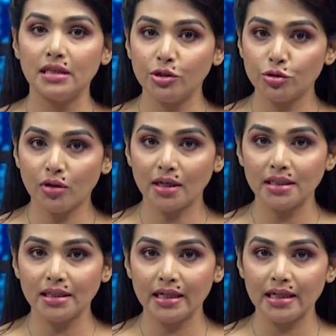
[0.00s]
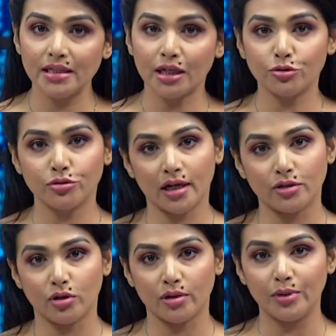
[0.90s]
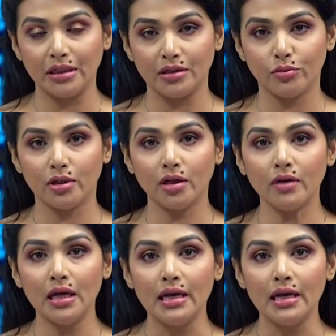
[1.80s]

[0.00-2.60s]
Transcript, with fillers: তিনশো আশি থেকে চারশো টাকা দরে বিক্রি হলেও